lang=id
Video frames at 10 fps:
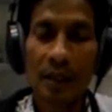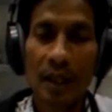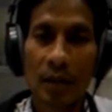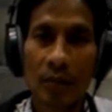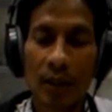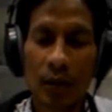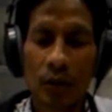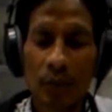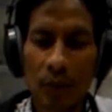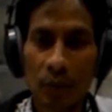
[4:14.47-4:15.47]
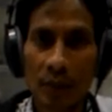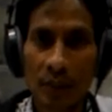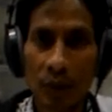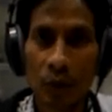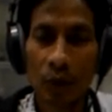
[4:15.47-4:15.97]
dan melalui
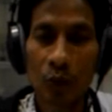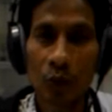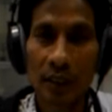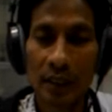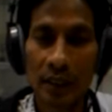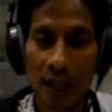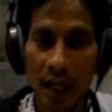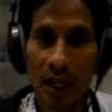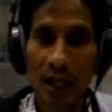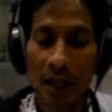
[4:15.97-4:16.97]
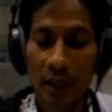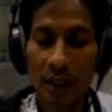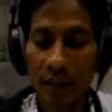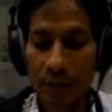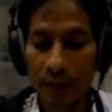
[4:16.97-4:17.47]
baptisan Roh Kudus inilah
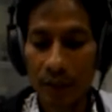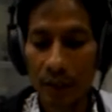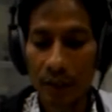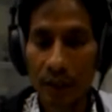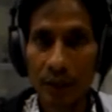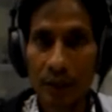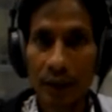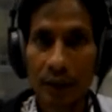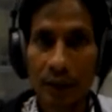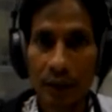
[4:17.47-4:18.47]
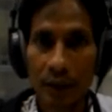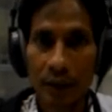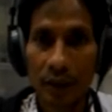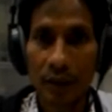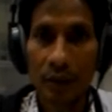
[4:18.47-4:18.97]
kemudian
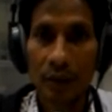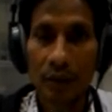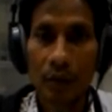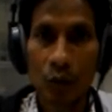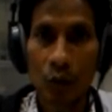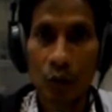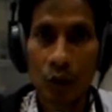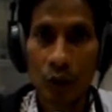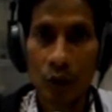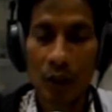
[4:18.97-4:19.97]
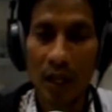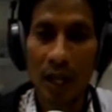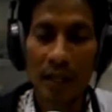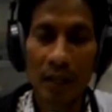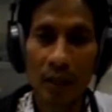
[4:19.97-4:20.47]
uh, Roh Kudus itu
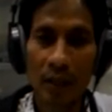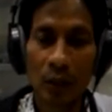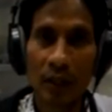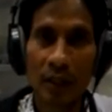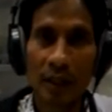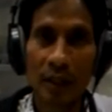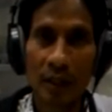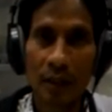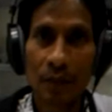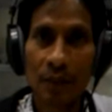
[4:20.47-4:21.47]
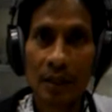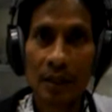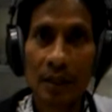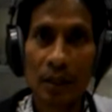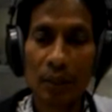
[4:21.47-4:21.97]
melahir barukan kita
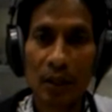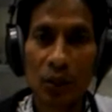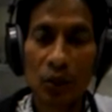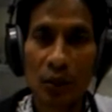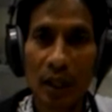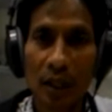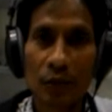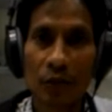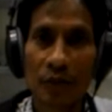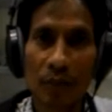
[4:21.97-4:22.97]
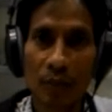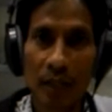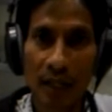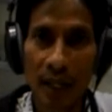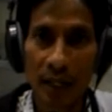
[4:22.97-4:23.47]
dan menggunakan
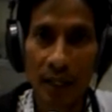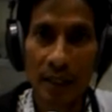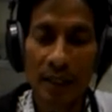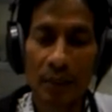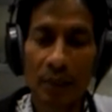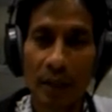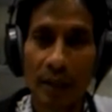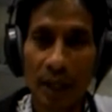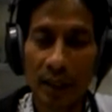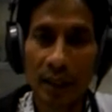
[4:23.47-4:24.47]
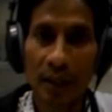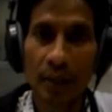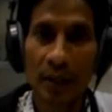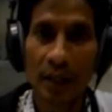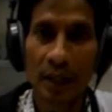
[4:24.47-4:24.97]
firman Allah yang diperdengarkan
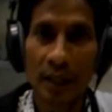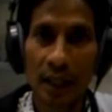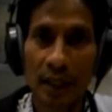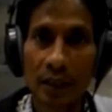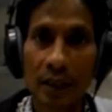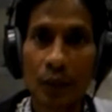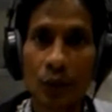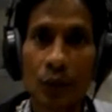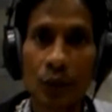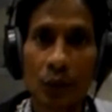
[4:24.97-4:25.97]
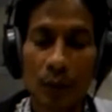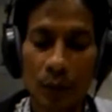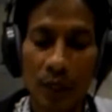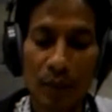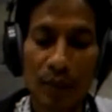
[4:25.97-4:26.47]
kepada kita untuk
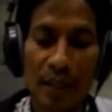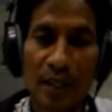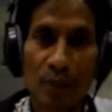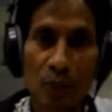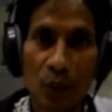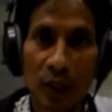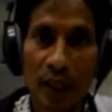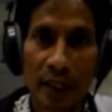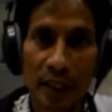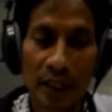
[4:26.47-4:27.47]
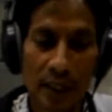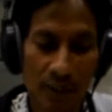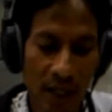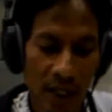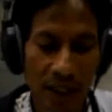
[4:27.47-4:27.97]
kemudian menimbulkan
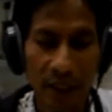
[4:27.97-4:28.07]
iman